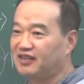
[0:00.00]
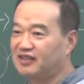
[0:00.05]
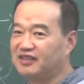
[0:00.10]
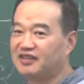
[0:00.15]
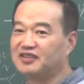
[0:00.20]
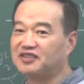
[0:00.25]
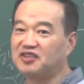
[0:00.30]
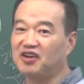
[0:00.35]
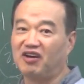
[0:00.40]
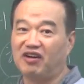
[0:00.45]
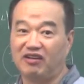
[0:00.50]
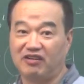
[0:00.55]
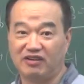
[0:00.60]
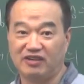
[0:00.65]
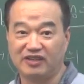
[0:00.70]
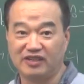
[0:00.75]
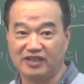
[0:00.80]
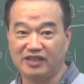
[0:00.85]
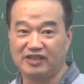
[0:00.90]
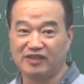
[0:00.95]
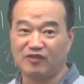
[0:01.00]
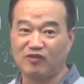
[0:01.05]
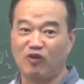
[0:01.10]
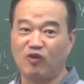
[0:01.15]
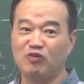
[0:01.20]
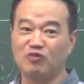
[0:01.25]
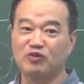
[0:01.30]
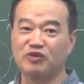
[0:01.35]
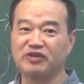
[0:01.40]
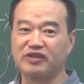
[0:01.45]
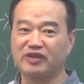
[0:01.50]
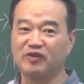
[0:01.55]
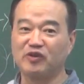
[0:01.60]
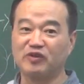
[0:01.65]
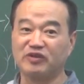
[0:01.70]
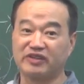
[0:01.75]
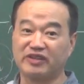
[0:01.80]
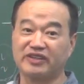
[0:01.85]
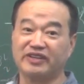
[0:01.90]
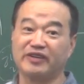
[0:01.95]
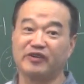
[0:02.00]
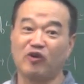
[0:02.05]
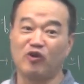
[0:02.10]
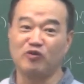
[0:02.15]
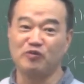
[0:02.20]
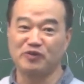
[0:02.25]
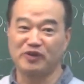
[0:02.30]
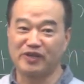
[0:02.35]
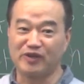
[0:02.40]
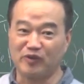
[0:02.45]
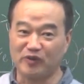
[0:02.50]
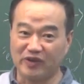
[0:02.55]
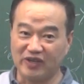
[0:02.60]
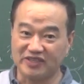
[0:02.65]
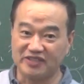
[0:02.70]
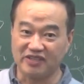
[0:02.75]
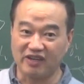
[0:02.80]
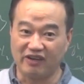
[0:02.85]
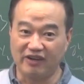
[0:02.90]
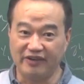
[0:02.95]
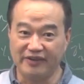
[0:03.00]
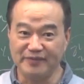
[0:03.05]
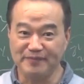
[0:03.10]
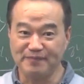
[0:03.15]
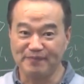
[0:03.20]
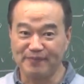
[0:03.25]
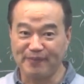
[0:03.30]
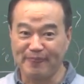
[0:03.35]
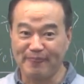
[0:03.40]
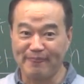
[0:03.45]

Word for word: 그래서 골목 끼고 골목 끼고 계셔.